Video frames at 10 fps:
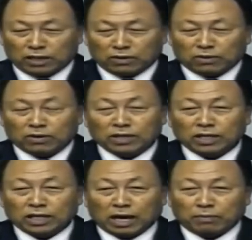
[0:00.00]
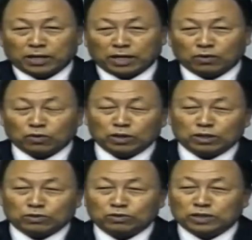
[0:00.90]
我们每个人都相
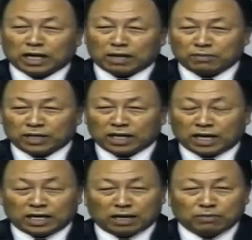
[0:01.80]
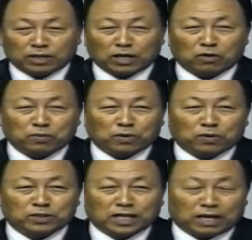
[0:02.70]
互看一下对方，
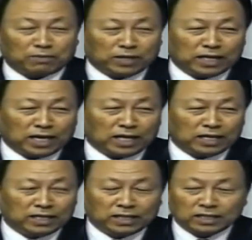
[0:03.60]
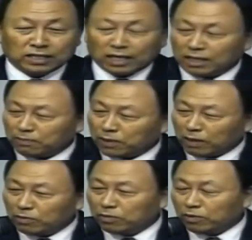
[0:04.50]
那么对方的
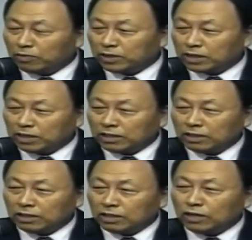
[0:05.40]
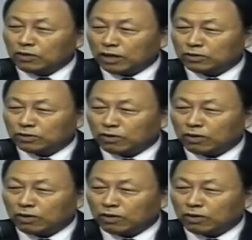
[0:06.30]
脸上是什么样子的呢？